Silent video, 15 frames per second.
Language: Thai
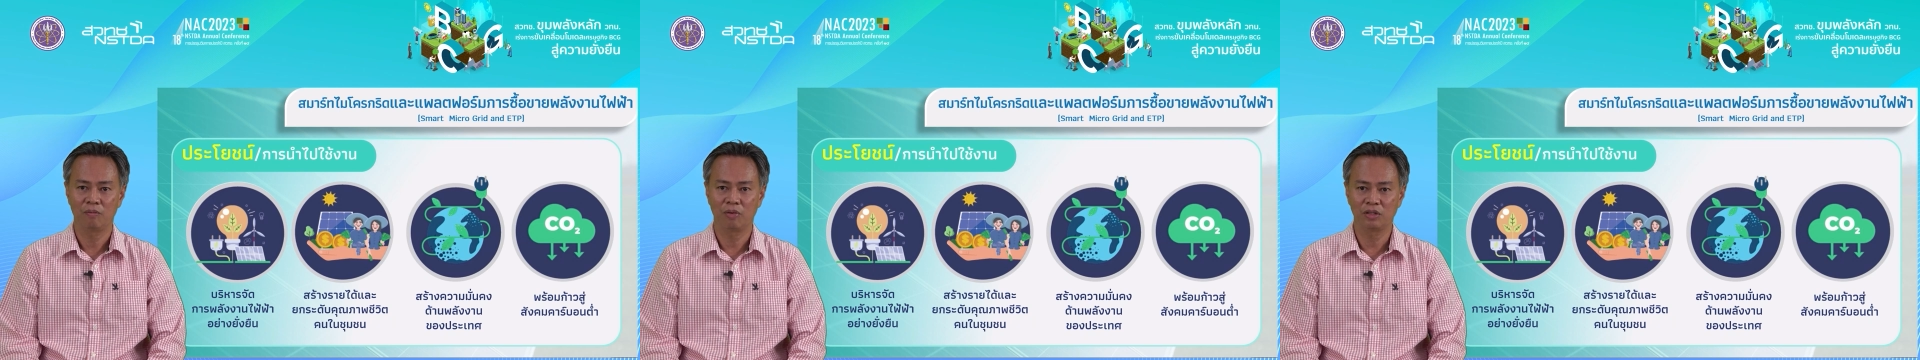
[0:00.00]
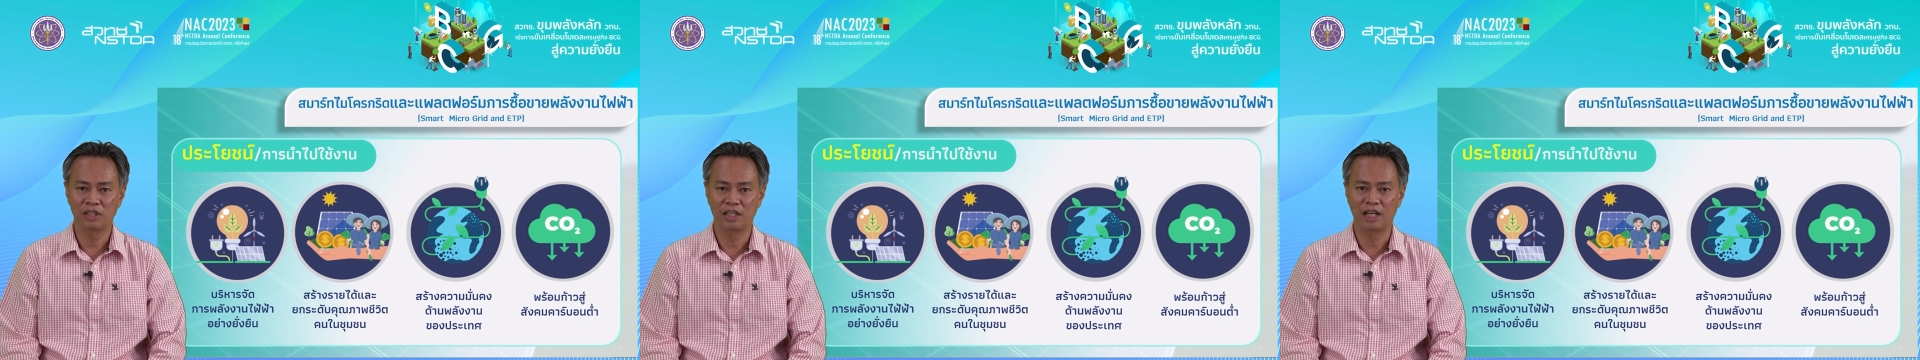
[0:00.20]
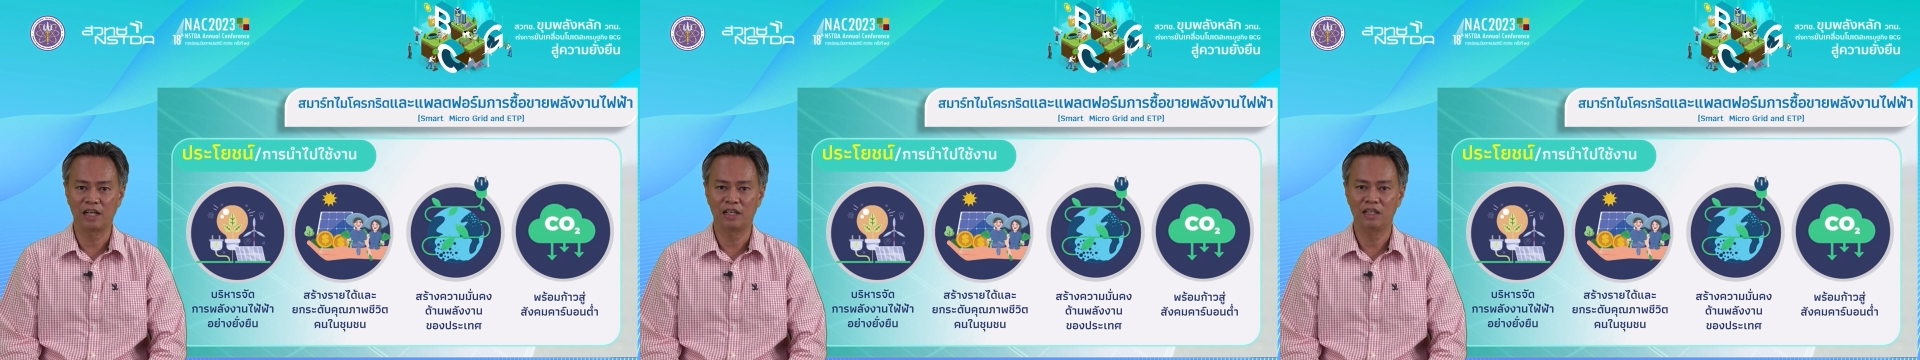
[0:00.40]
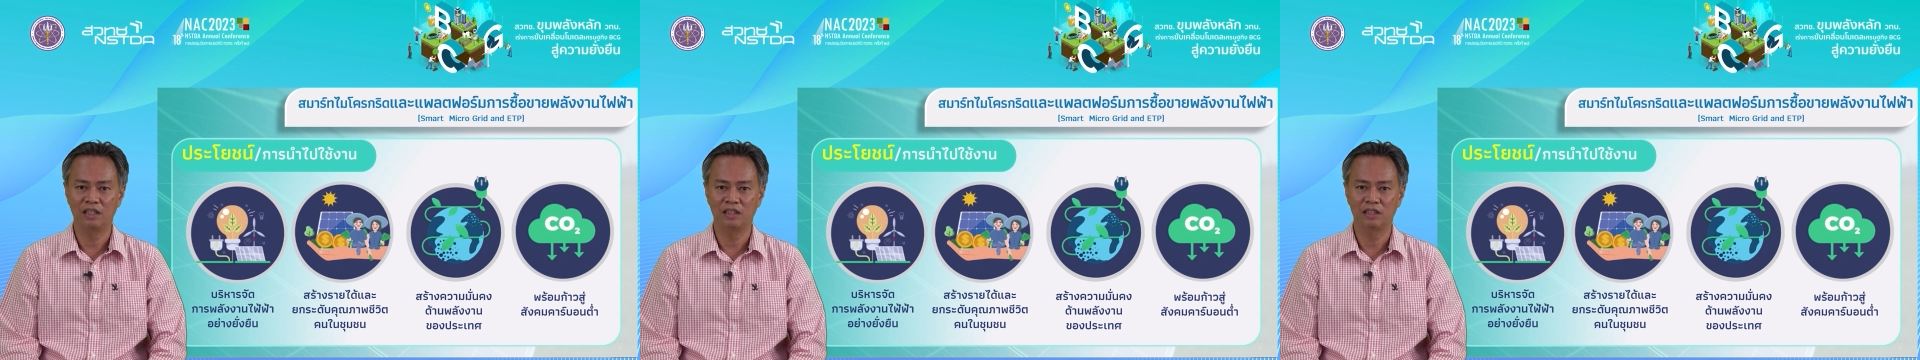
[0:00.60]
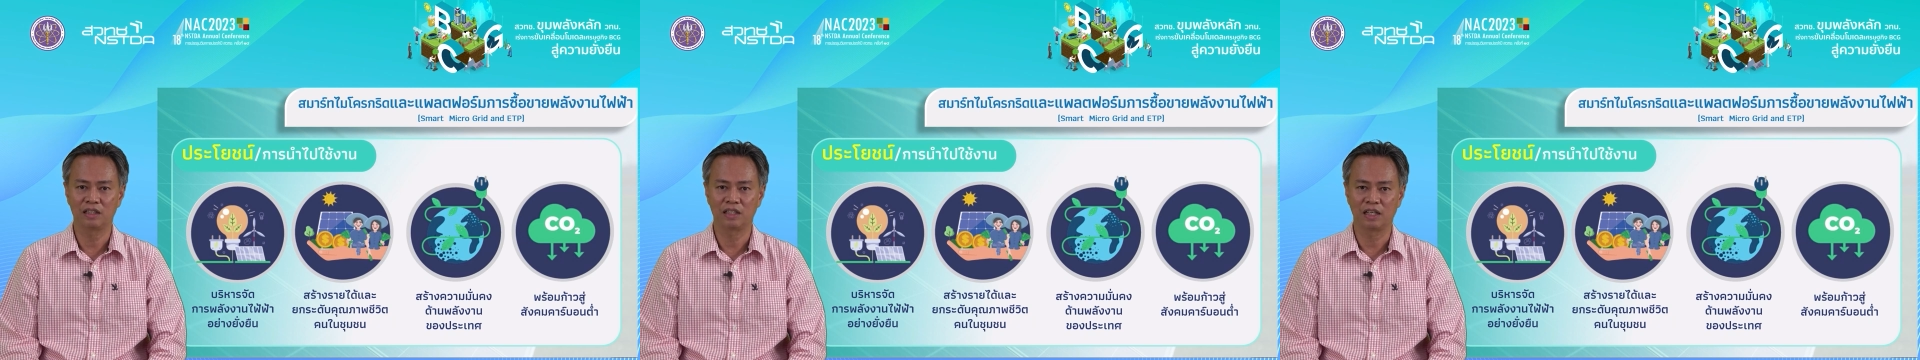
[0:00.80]
เพราะฉะนั้น
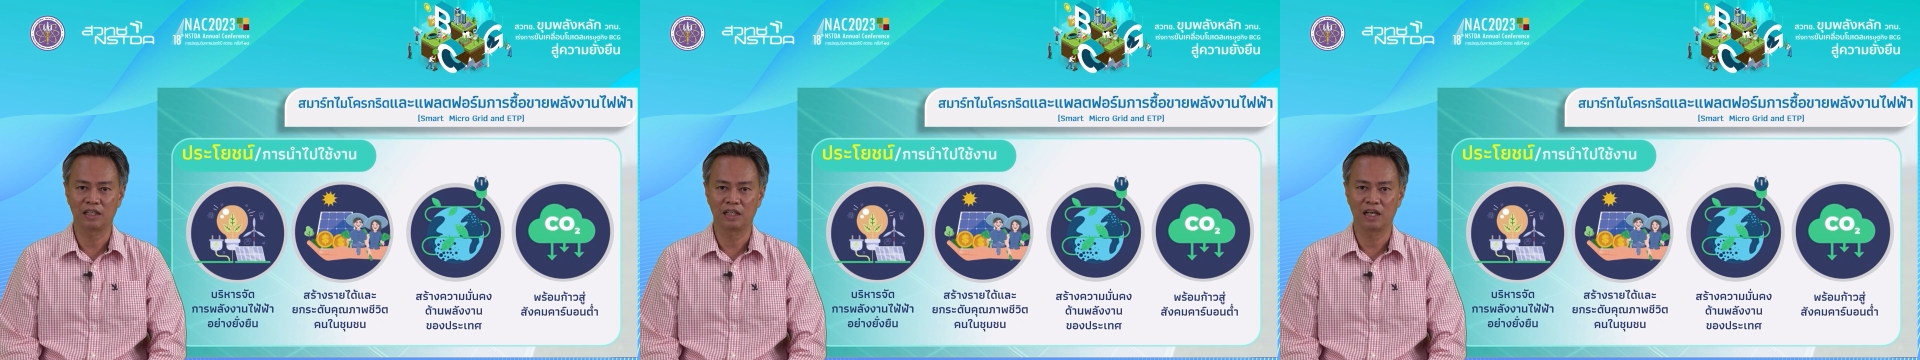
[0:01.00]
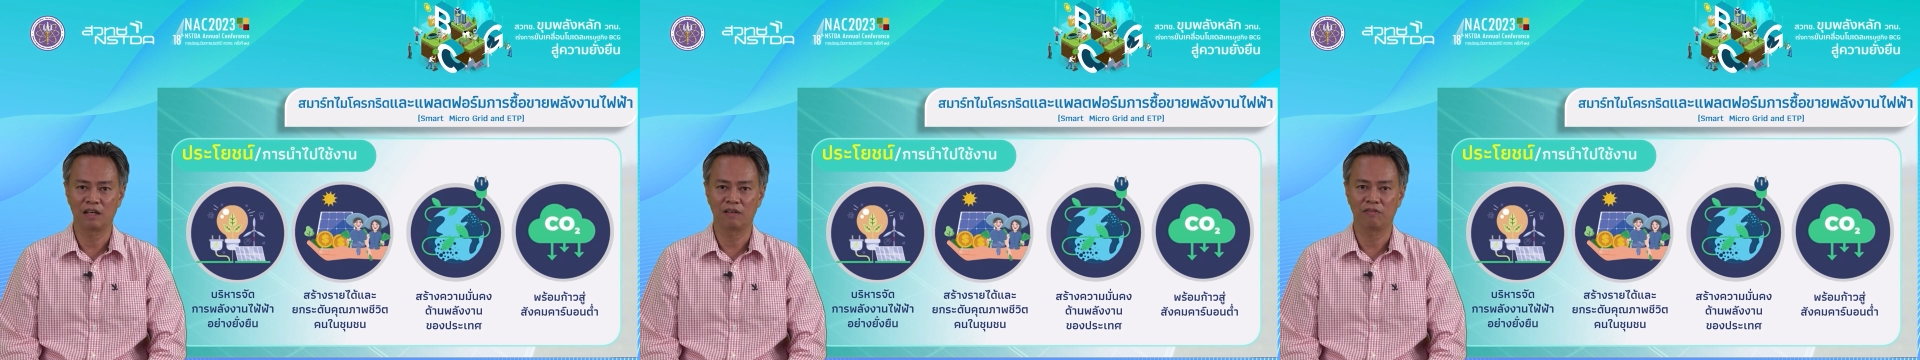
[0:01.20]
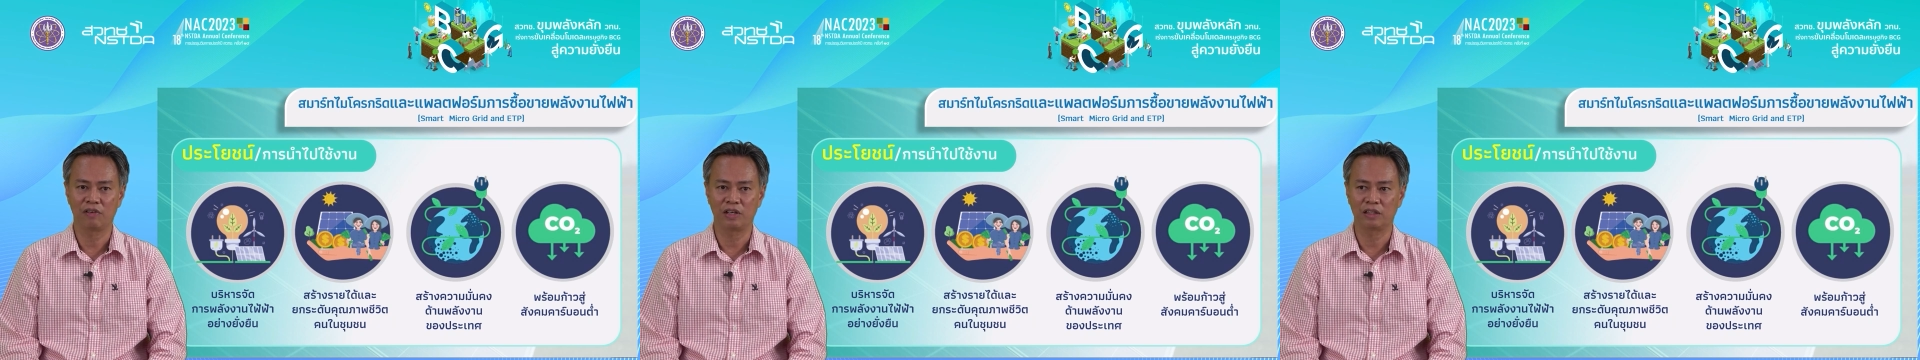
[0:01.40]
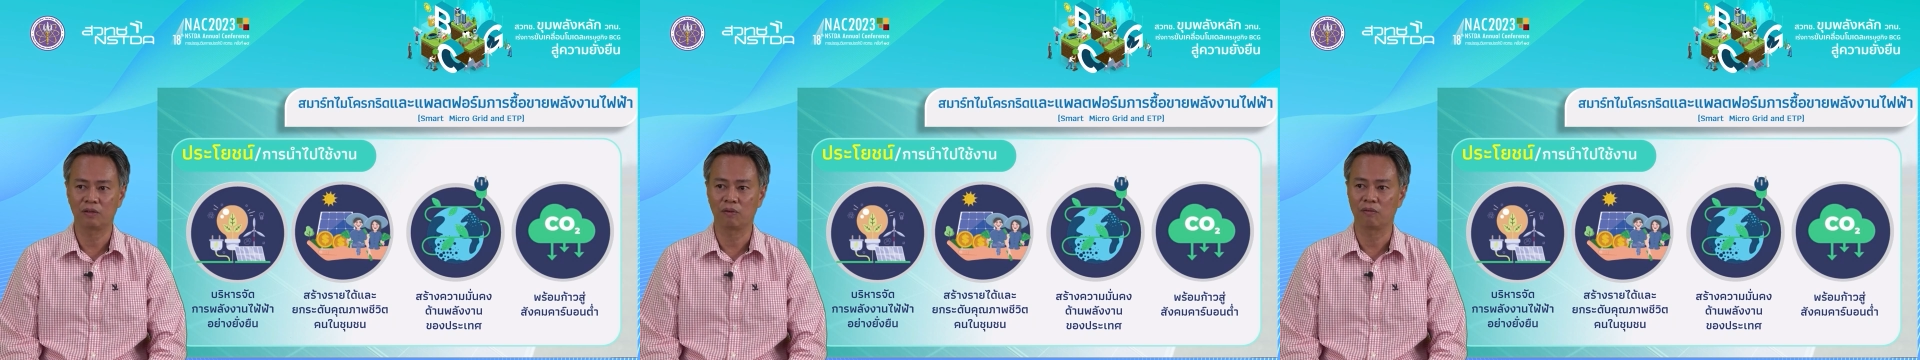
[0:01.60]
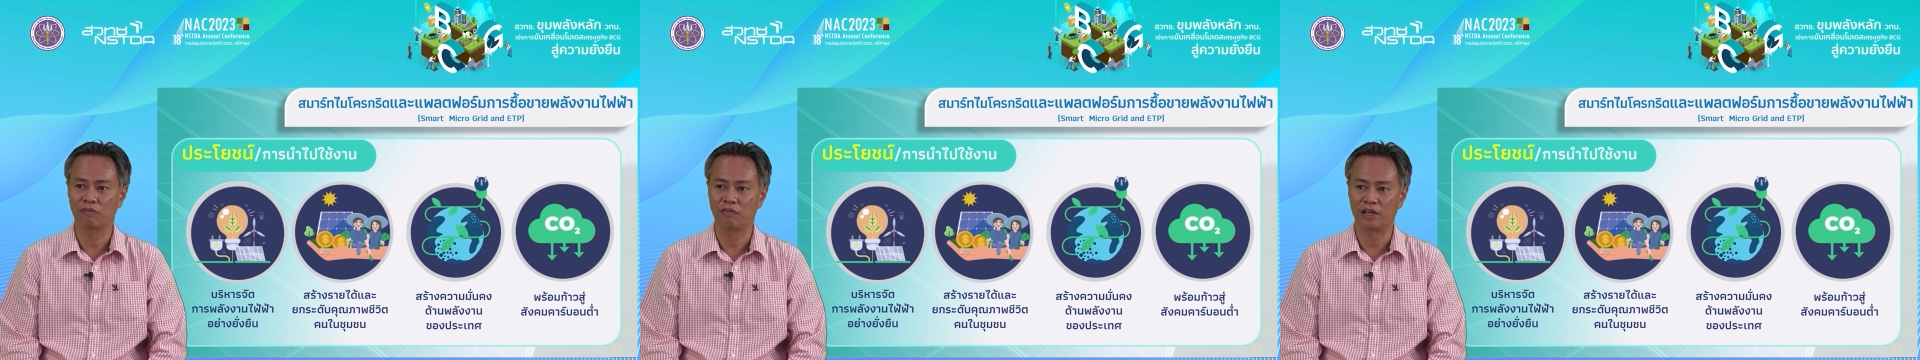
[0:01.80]
ถ้าเกิดเหตุการณ์ไฟ
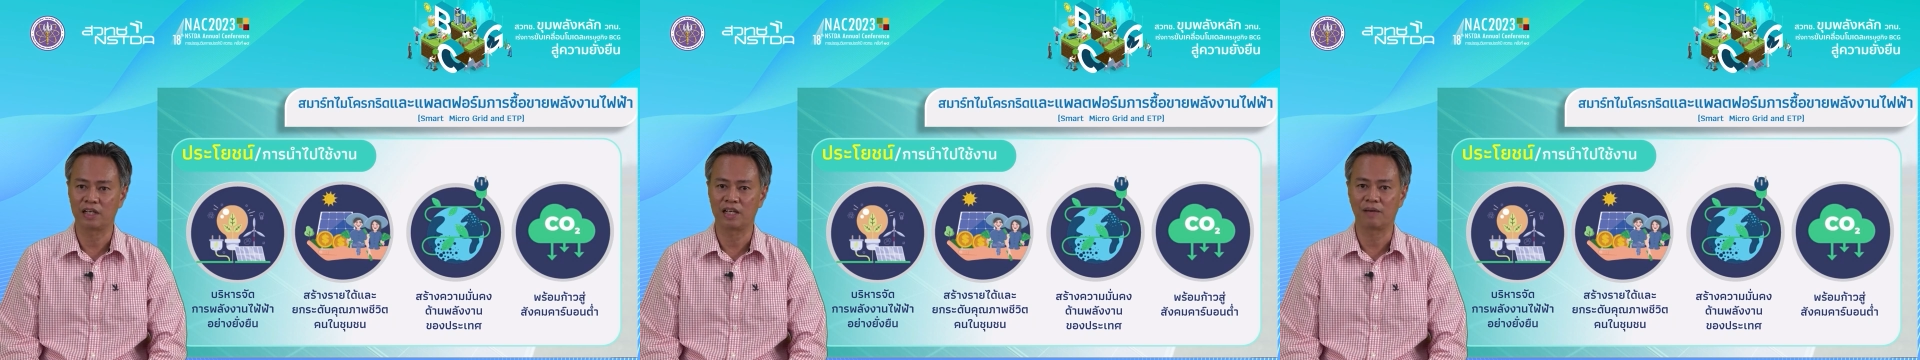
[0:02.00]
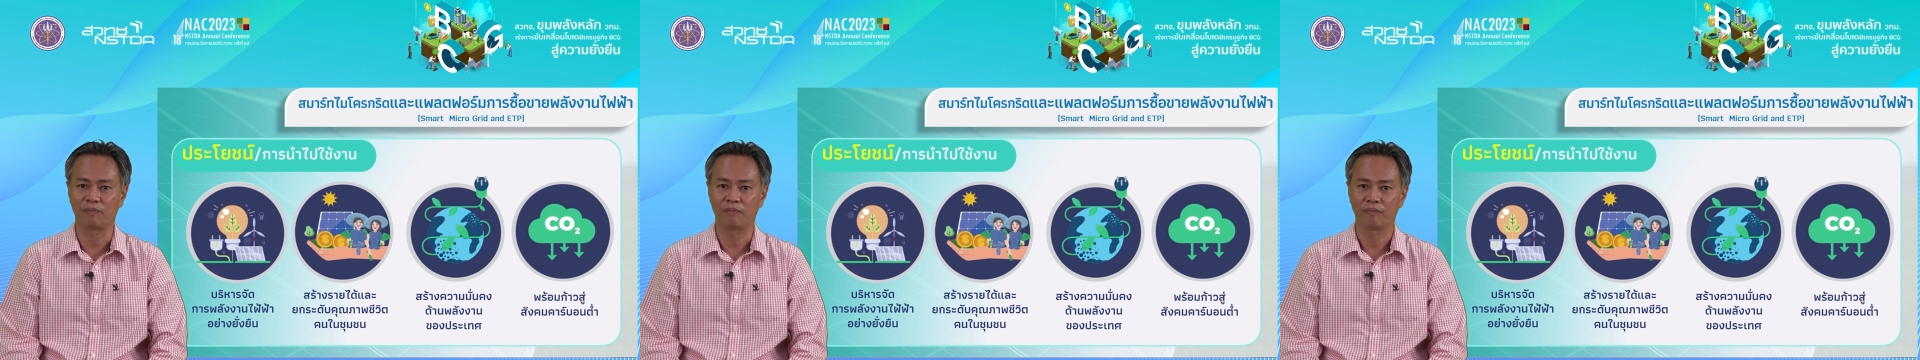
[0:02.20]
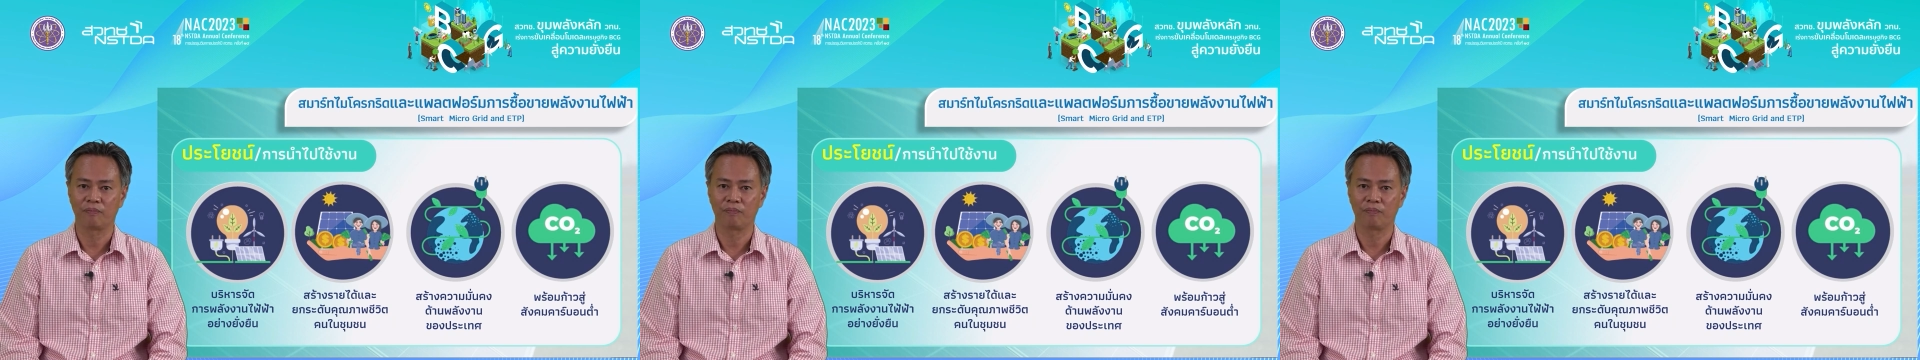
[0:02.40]
ตกไฟดับ